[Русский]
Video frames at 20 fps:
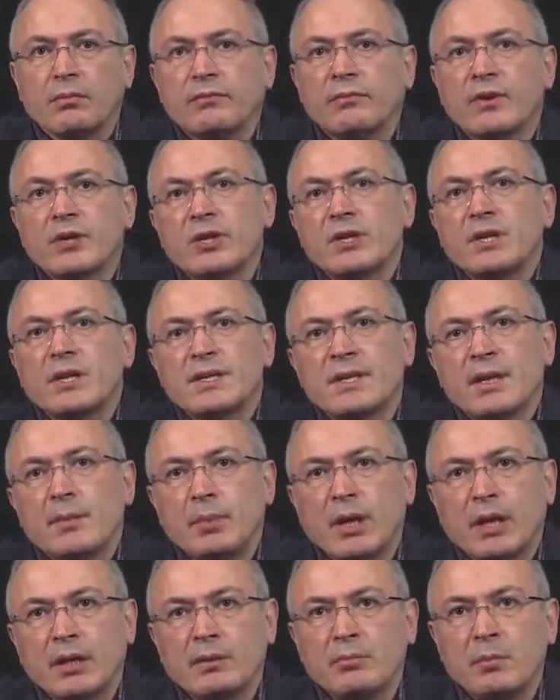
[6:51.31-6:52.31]
важны
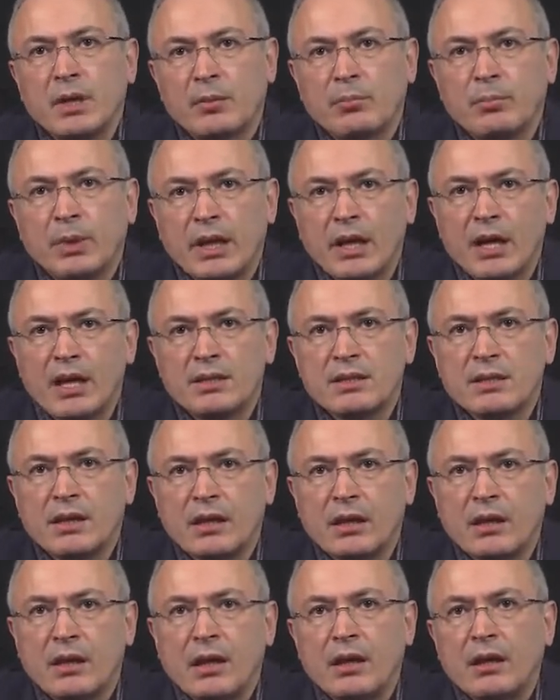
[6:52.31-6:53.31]
запрет
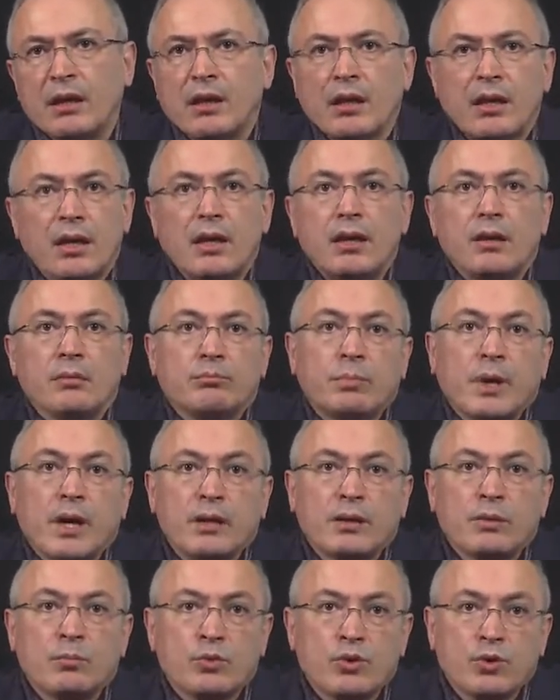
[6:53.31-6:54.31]
мероприятий, и
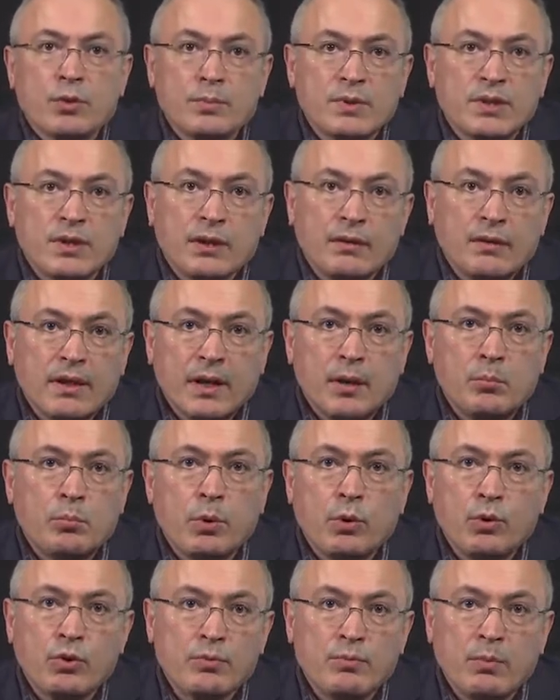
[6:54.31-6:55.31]
поэтому, собственно говоря,
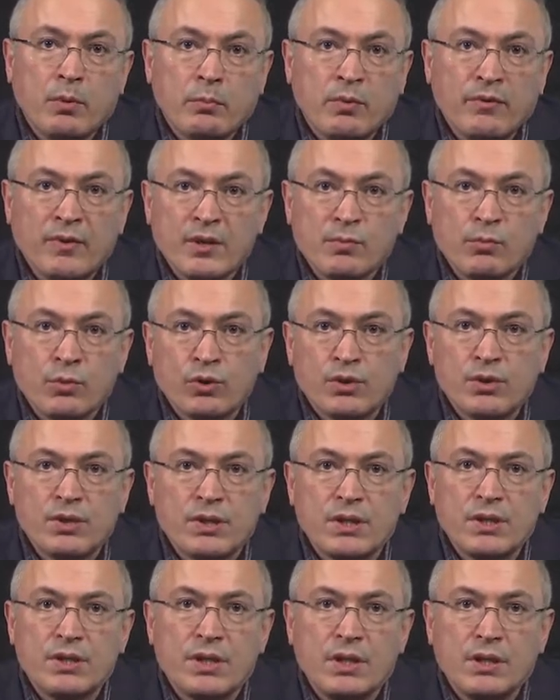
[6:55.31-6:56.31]
просьба по
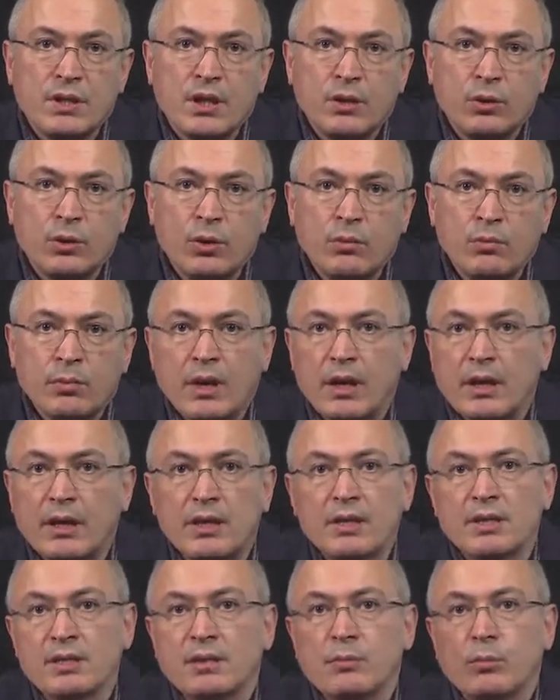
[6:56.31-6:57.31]
возможности сидеть дома
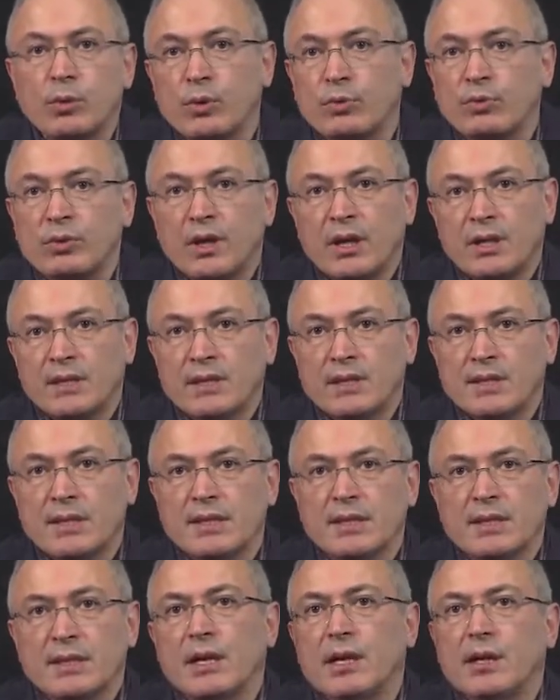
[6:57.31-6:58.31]
и соблюдать
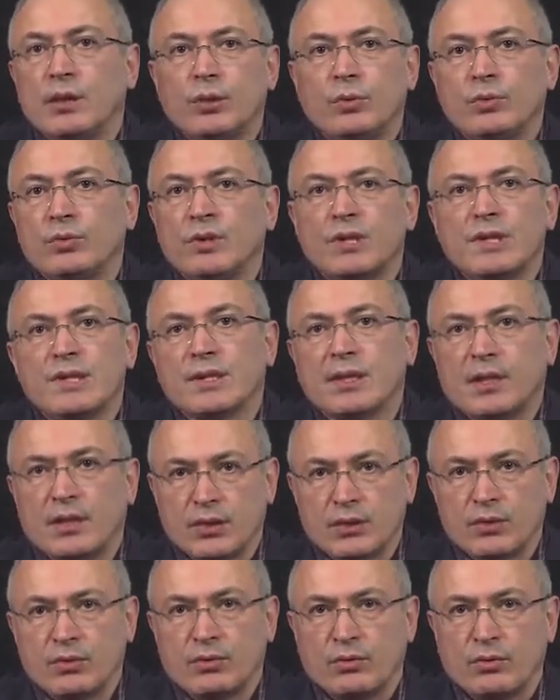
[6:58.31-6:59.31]
социальную
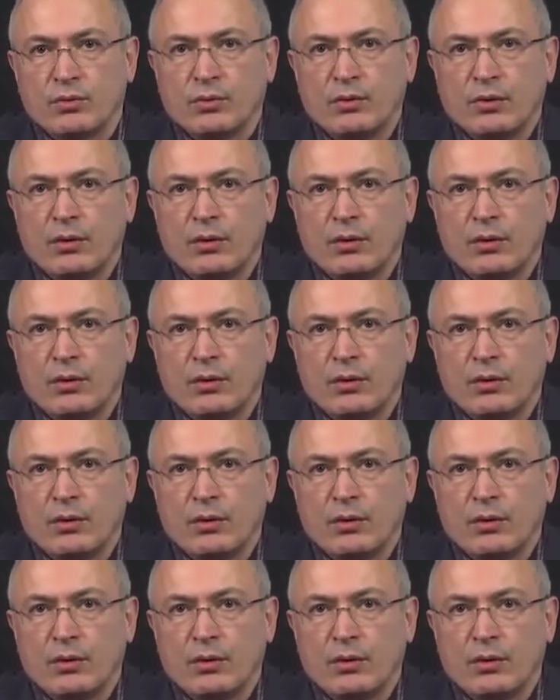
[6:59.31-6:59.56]
дистанцию.